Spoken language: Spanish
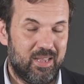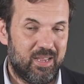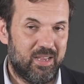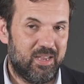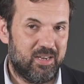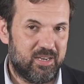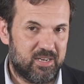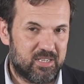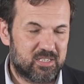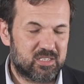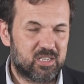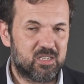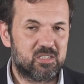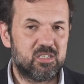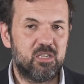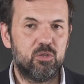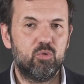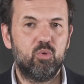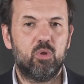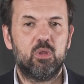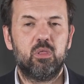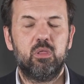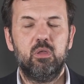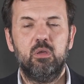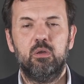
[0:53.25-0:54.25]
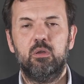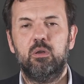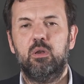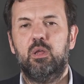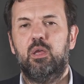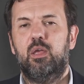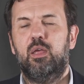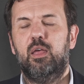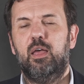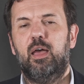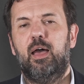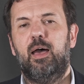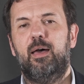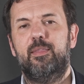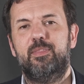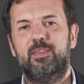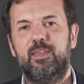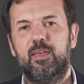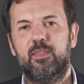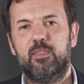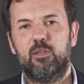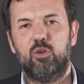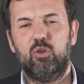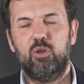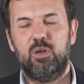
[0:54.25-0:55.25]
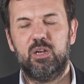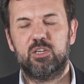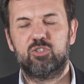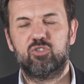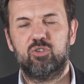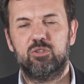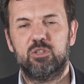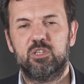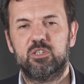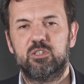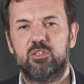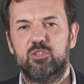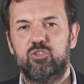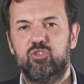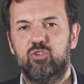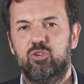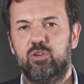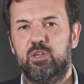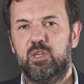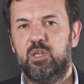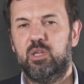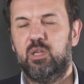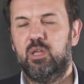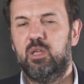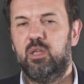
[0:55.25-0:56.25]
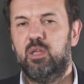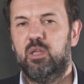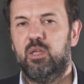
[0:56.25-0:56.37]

En esa situación, a día de hoy las ondas de choque